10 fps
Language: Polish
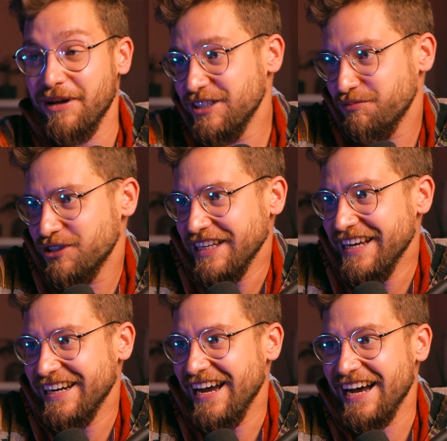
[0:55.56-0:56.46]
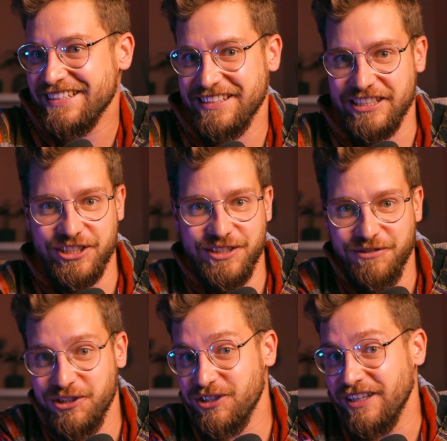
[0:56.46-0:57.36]
będzie przynajmniej reakcja
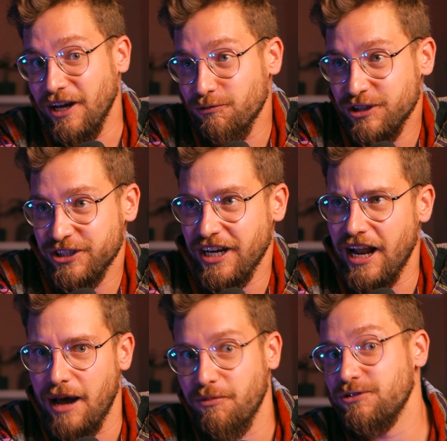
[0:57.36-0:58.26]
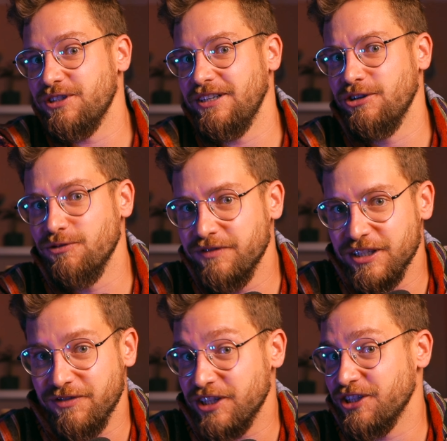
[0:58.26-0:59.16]
rzeczywiście nauczyciela, a może i
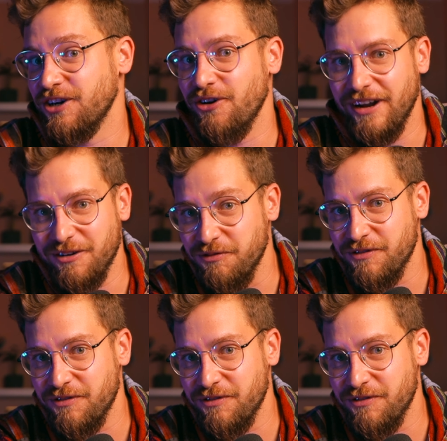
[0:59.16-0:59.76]
również Waszych kolegów w